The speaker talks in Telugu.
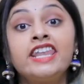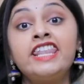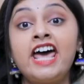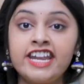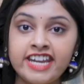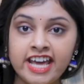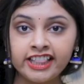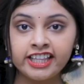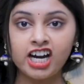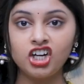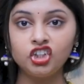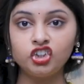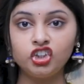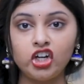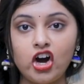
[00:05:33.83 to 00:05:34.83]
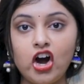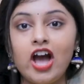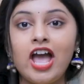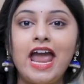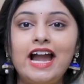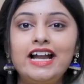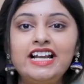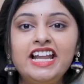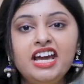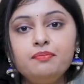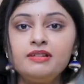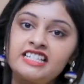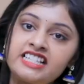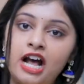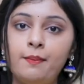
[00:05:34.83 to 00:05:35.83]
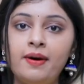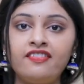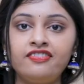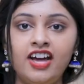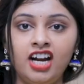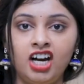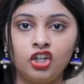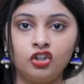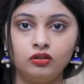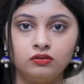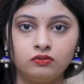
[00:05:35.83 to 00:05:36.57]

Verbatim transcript: నన్ను ఎందుకు అడుగుతున్నావు వెళ్ళి మీ అని అడుగు